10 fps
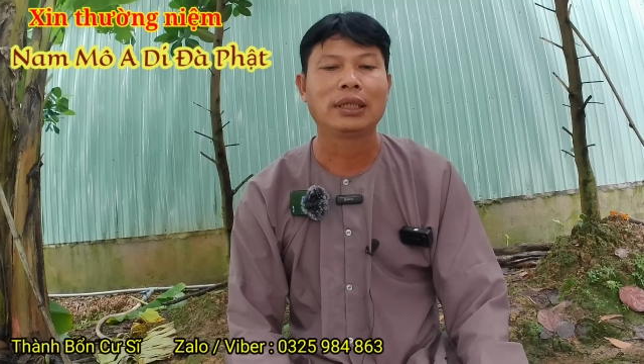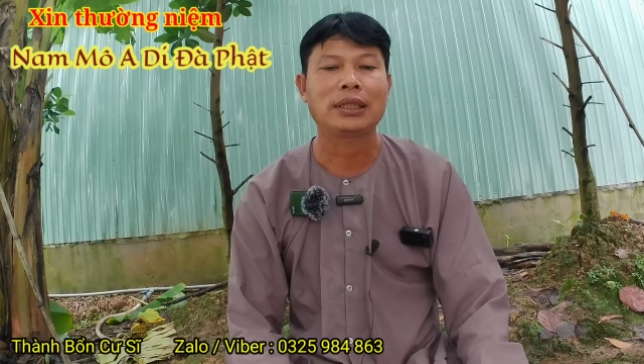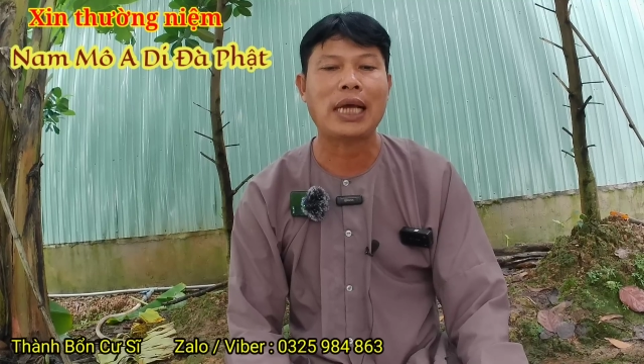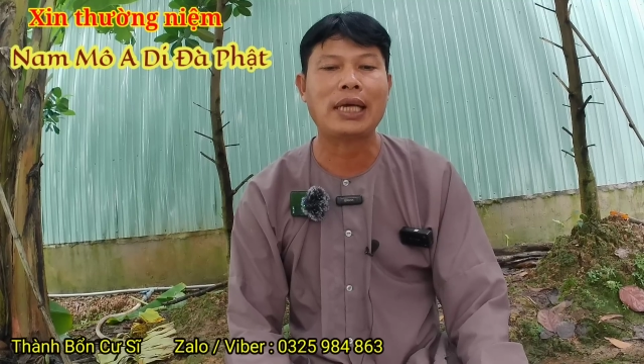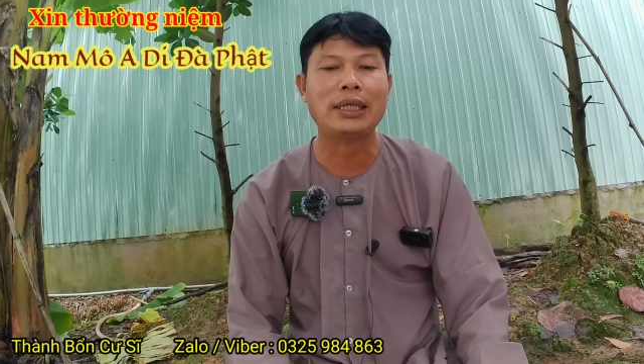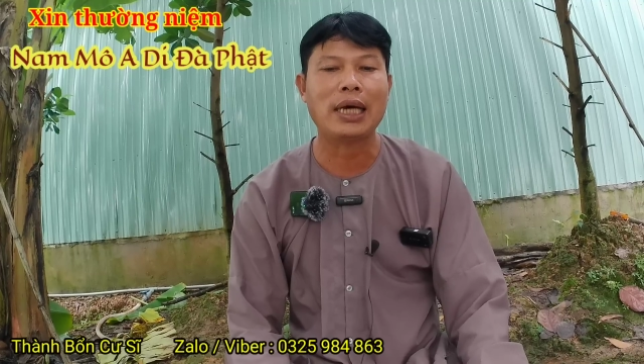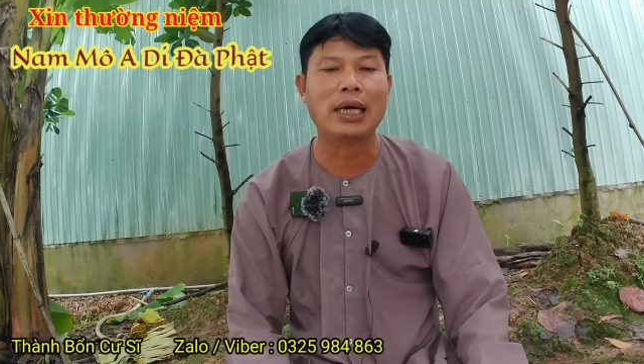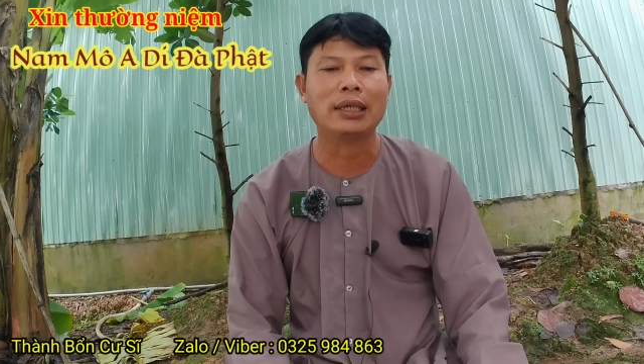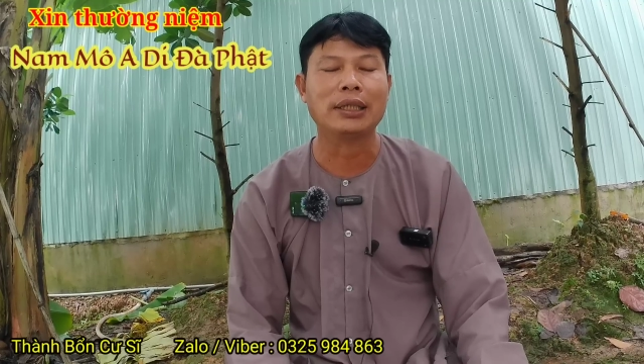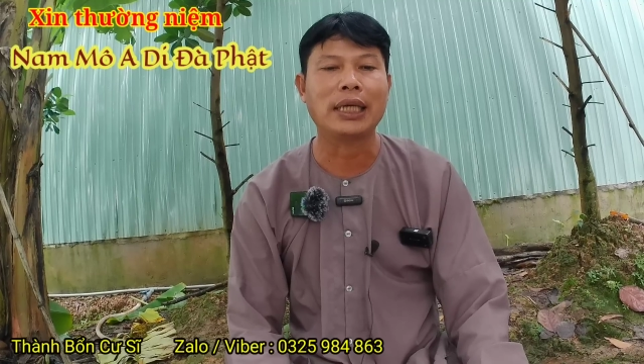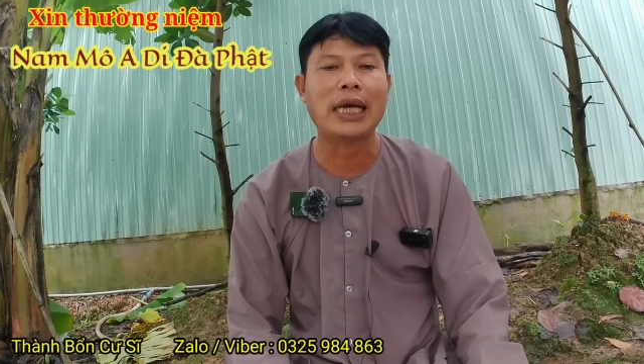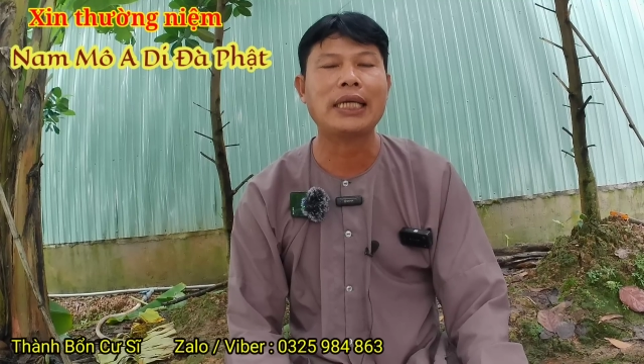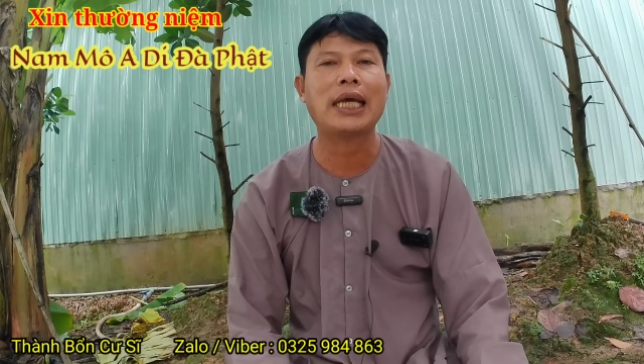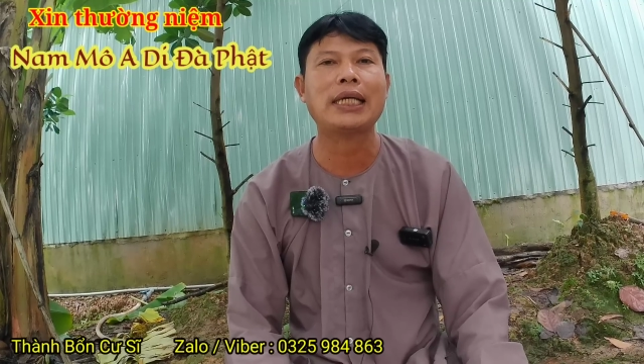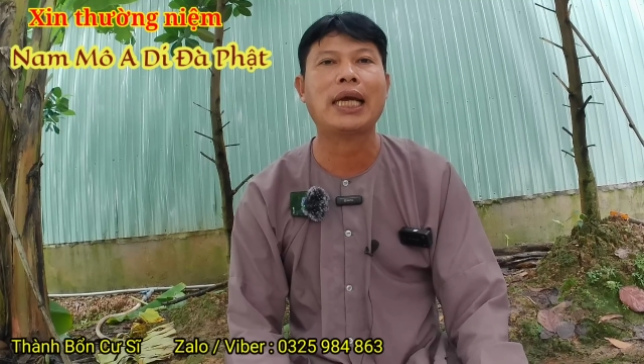Trái đời gái
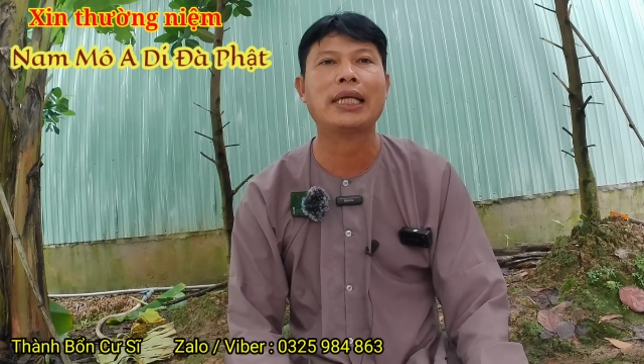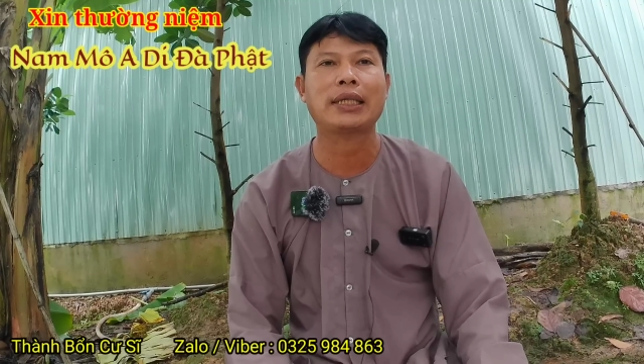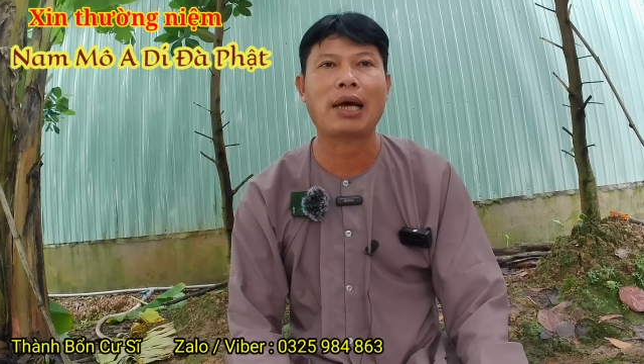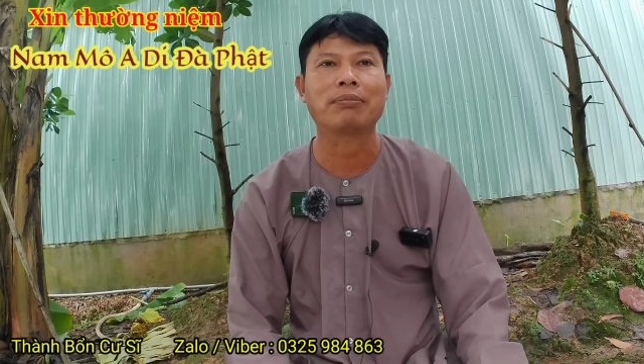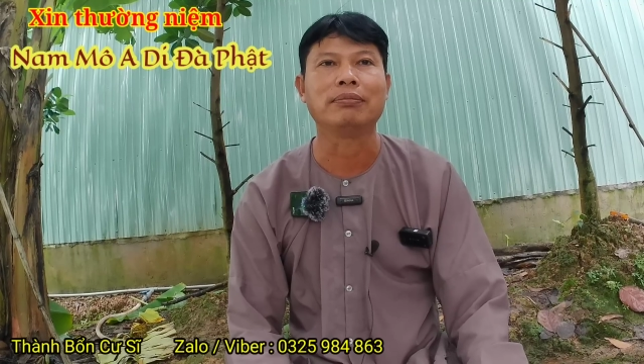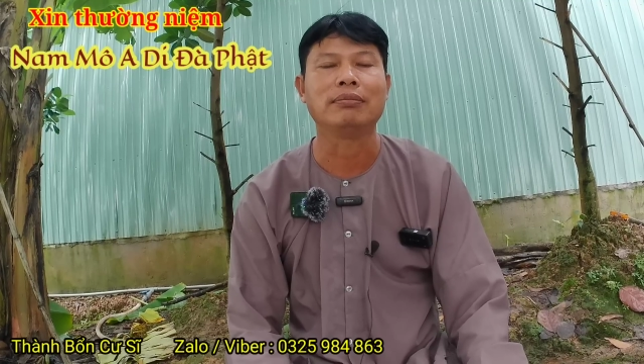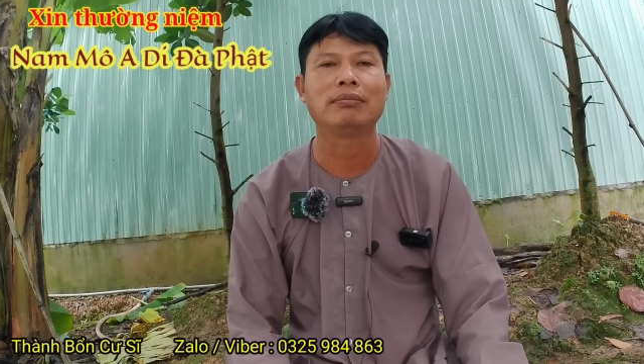lấy hai chồng,